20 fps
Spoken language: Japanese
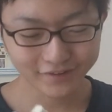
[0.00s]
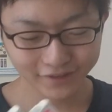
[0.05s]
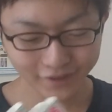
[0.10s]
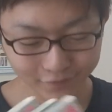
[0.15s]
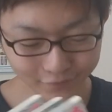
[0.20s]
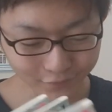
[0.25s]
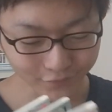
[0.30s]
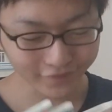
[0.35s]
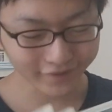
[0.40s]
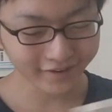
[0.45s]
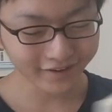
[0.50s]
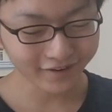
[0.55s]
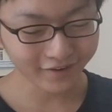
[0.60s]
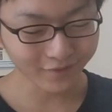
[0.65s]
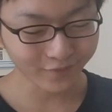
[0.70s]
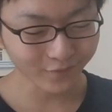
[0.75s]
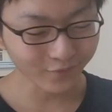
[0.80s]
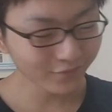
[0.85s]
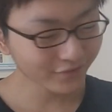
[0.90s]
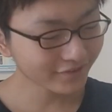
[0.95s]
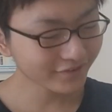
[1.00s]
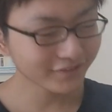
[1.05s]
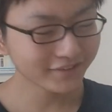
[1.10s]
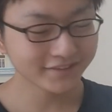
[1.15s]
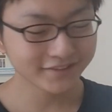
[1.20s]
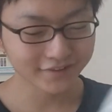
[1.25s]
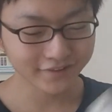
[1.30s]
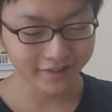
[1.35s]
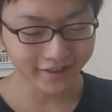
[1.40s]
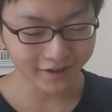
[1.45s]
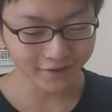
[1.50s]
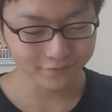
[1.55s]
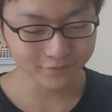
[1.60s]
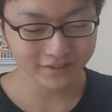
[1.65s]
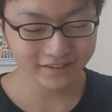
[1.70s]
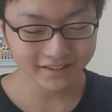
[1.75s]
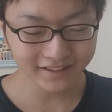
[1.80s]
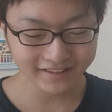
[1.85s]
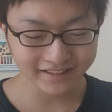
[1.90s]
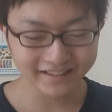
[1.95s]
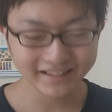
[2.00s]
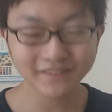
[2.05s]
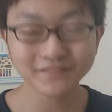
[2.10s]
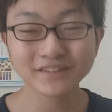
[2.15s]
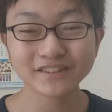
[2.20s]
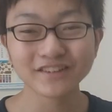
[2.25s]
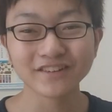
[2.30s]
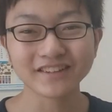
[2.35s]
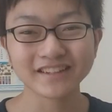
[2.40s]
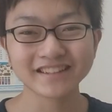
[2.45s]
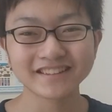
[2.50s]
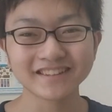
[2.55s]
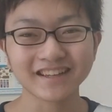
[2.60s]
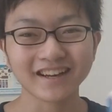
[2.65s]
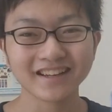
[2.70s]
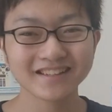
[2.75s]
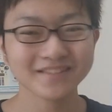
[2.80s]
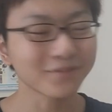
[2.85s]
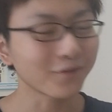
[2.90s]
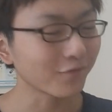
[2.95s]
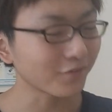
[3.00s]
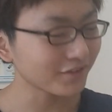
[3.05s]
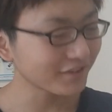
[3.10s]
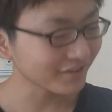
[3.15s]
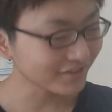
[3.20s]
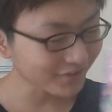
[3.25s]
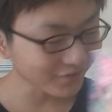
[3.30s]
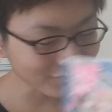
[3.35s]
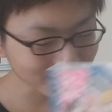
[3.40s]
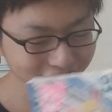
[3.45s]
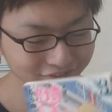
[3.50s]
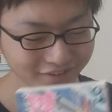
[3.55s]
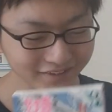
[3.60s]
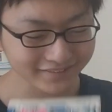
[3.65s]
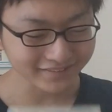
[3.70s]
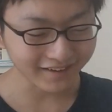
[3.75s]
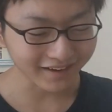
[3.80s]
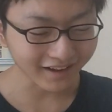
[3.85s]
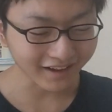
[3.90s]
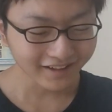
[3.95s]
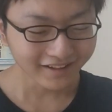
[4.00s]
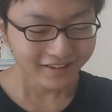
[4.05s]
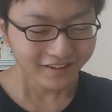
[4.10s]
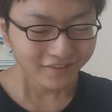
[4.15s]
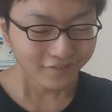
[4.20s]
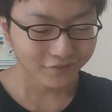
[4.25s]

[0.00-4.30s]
結構ね、面白いですよね。みんなで池袋に行く話もめちゃくちゃ面白かったな。